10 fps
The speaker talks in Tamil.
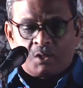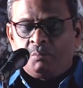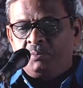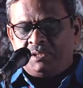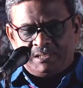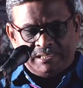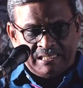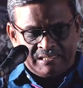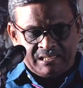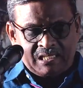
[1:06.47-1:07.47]
ரொம்ப சின்ன
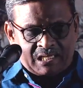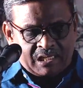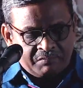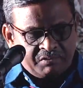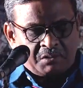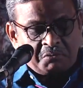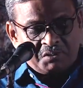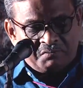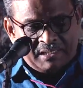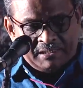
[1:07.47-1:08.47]
சின்ன
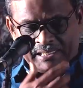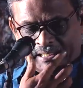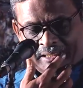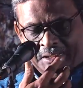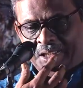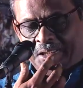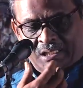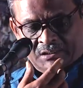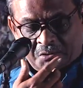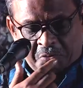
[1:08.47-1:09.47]
கனவுகளோடு வாழ்ந்த
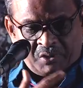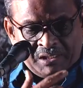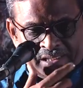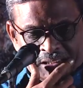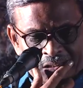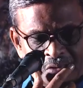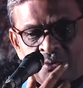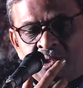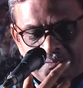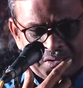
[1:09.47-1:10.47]
அந்த குழந்தையை
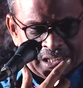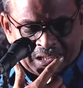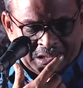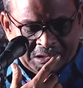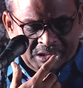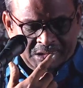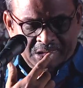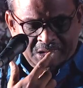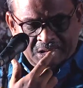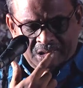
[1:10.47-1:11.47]
கொண்டு விட்டார்கள்
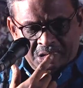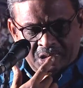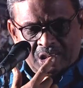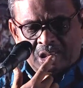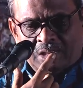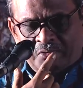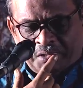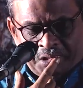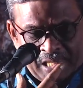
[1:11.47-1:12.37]
அவருடைய